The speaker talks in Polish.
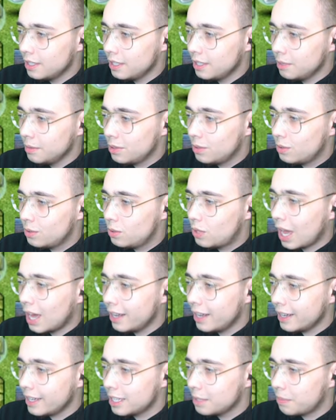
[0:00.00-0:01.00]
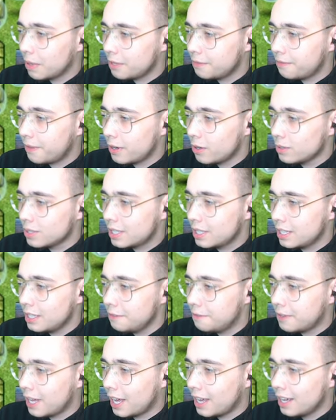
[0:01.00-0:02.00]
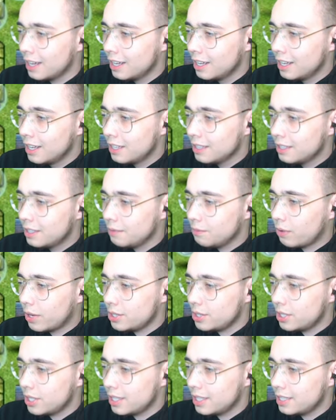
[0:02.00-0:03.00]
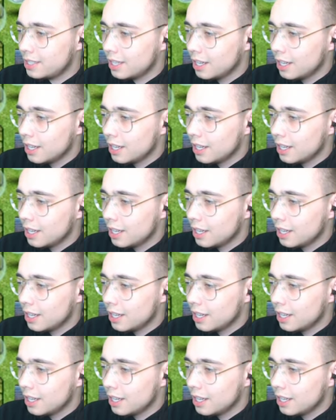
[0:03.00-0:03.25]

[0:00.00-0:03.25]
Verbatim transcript: I im dalej chyba trwa rozgrywka, tym właśnie jest